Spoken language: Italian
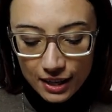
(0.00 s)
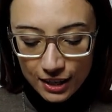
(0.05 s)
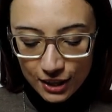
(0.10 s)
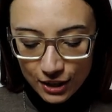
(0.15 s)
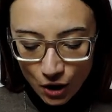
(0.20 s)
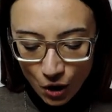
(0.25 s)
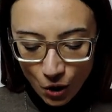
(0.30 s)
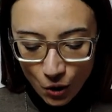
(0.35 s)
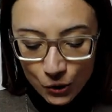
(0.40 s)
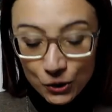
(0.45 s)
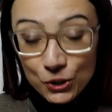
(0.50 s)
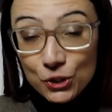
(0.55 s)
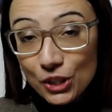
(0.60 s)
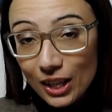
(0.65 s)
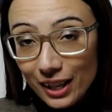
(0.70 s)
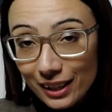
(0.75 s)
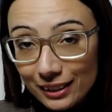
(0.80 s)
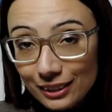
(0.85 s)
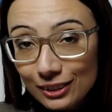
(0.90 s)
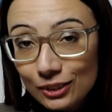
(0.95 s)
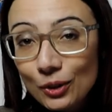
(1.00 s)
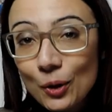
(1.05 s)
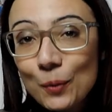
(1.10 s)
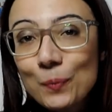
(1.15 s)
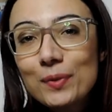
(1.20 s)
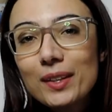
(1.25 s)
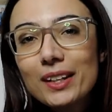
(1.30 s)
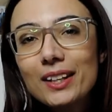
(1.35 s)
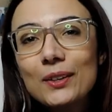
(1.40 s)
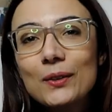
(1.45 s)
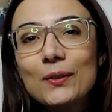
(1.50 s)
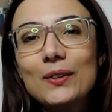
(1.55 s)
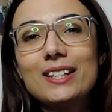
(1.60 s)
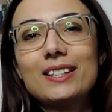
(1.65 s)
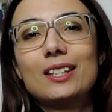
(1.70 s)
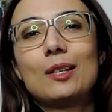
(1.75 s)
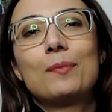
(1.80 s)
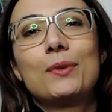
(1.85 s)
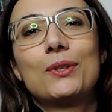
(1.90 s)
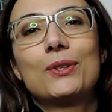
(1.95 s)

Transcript: Io ho scelto questa